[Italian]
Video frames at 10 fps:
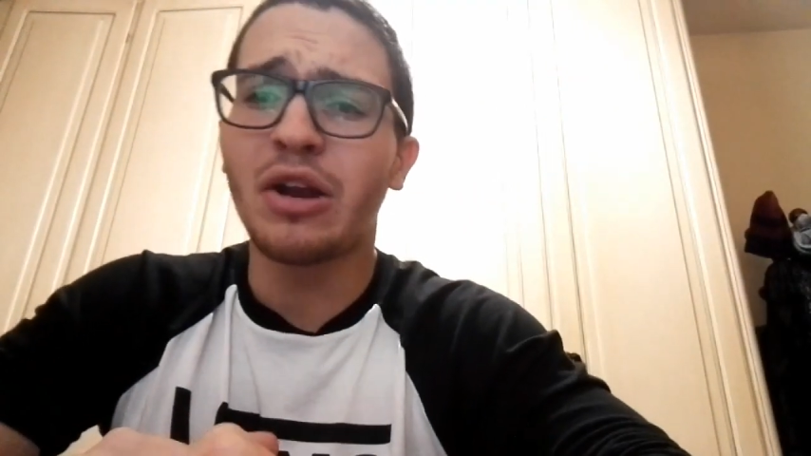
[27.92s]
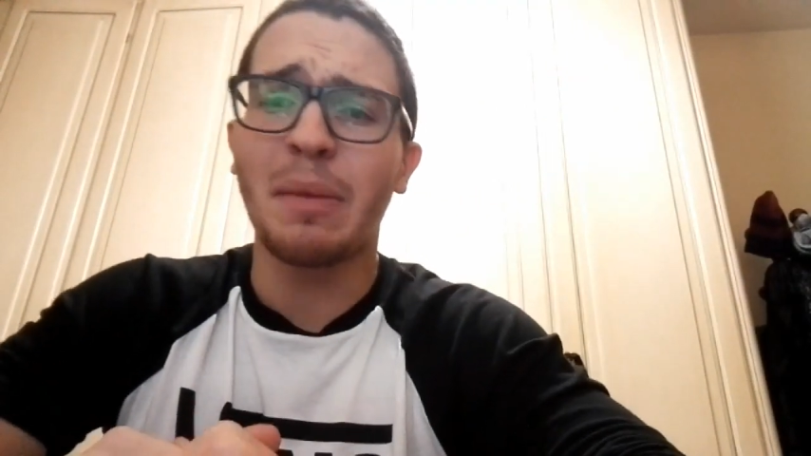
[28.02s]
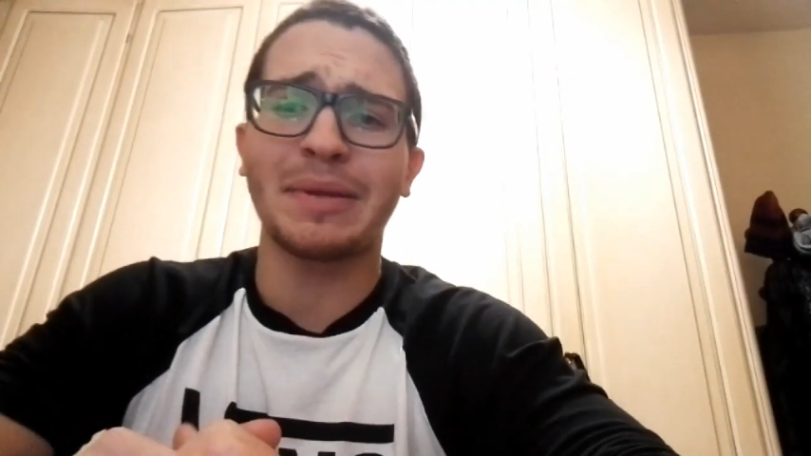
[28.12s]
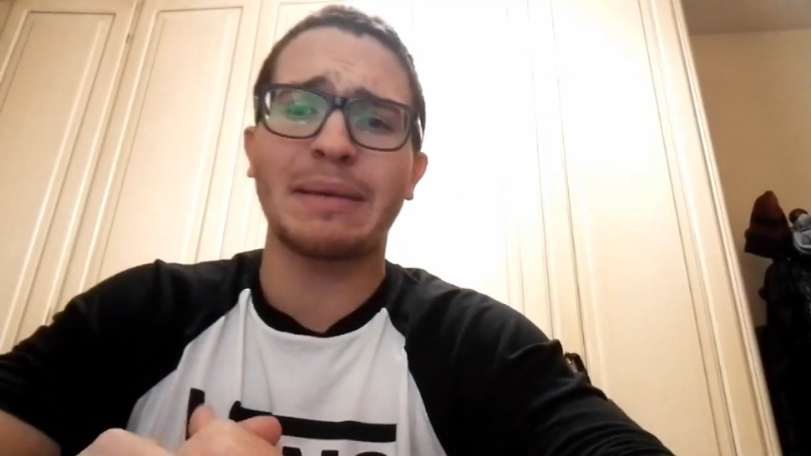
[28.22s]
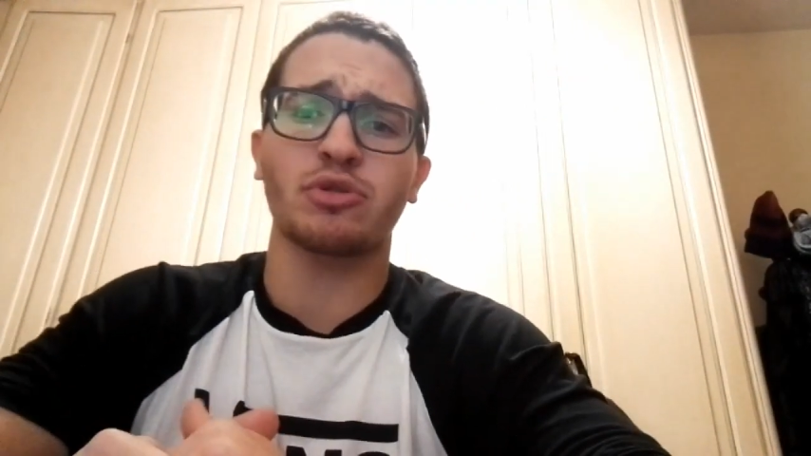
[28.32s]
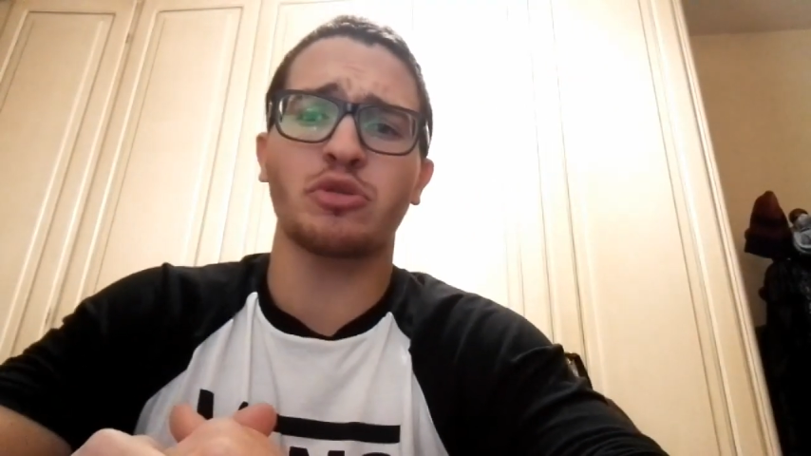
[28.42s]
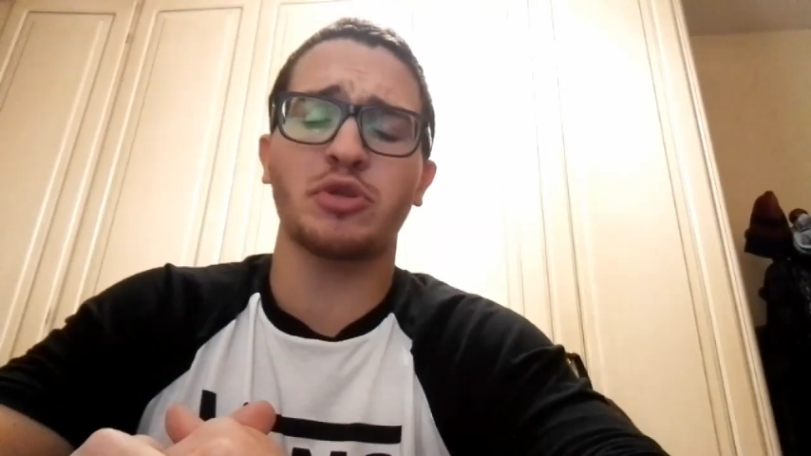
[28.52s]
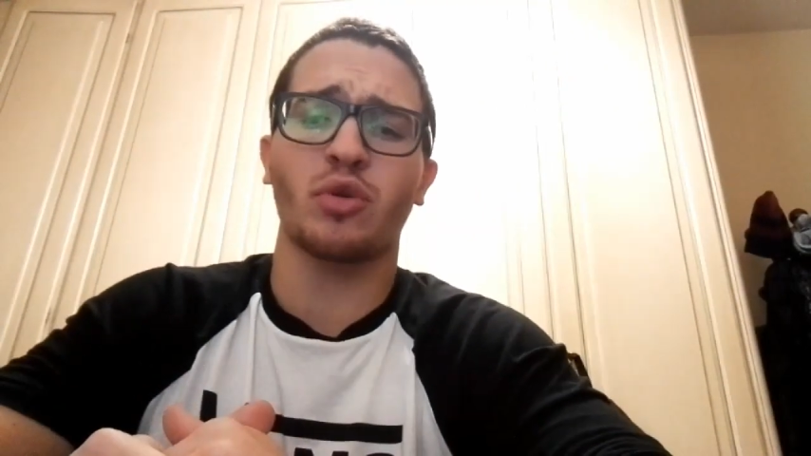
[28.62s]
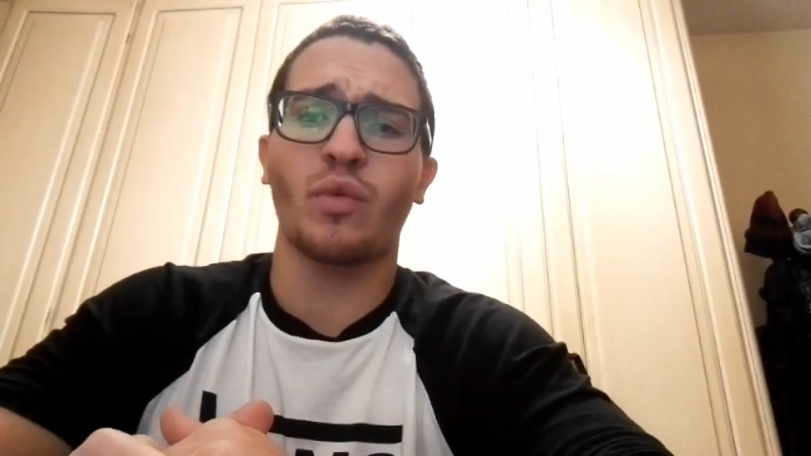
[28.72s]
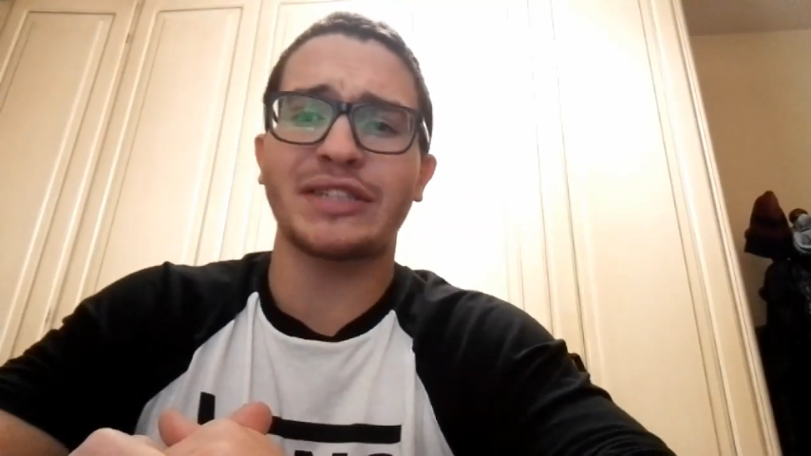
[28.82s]
allora partiamo
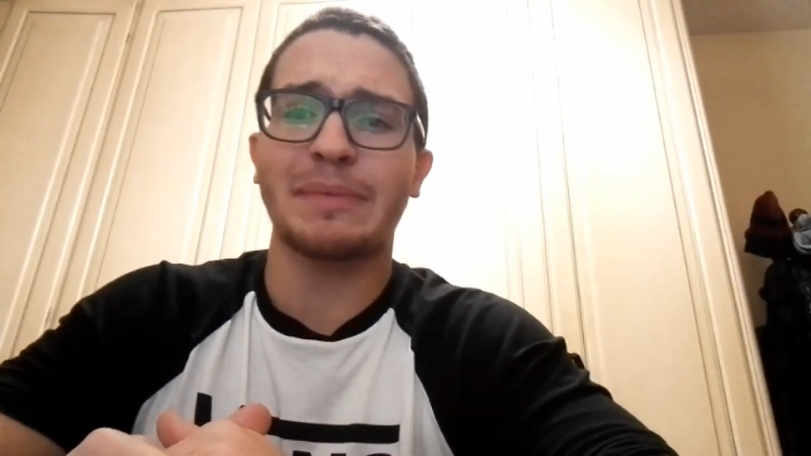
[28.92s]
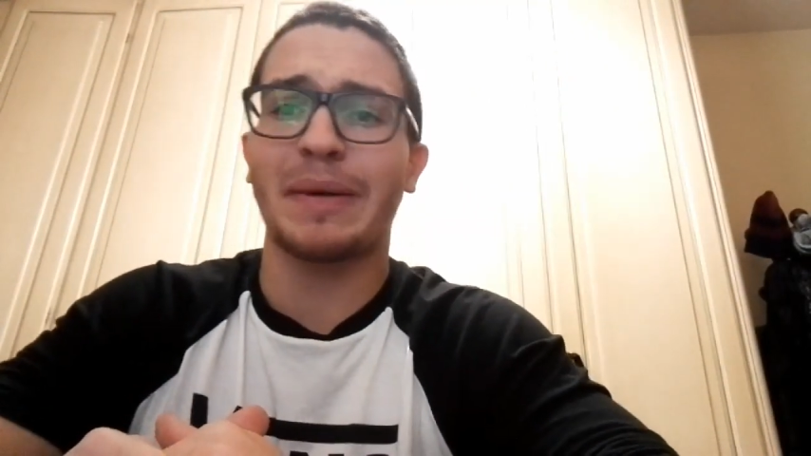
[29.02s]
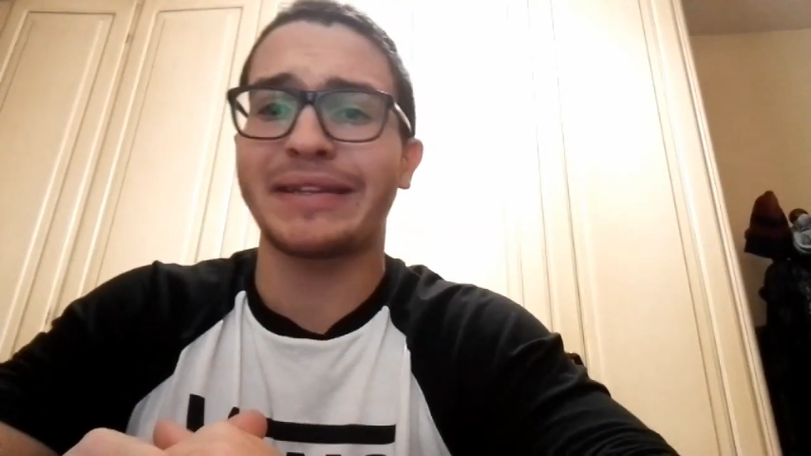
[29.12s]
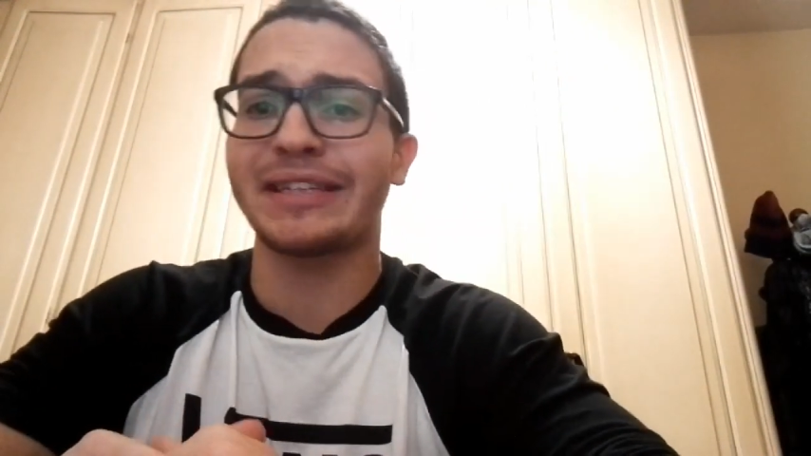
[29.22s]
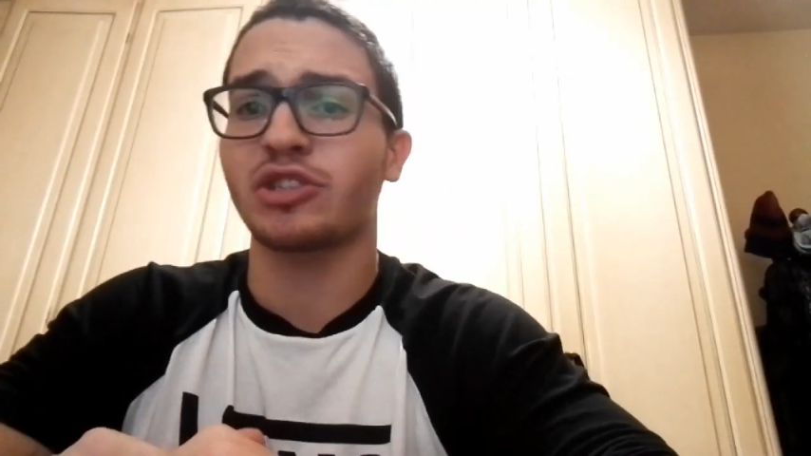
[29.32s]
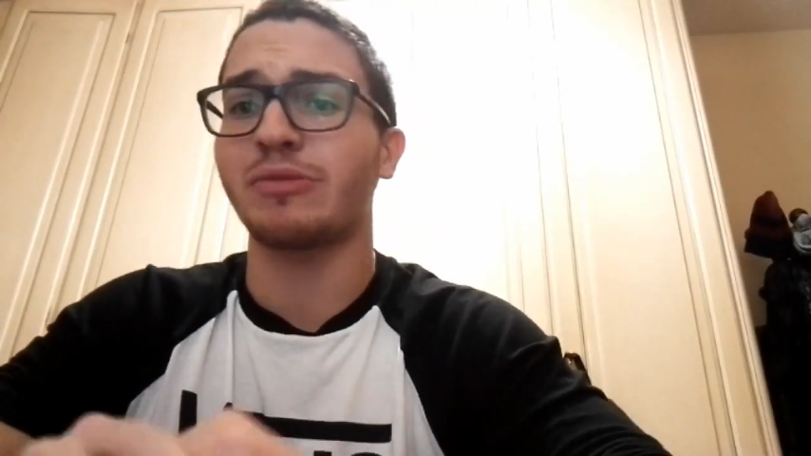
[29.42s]
subito con questa partita,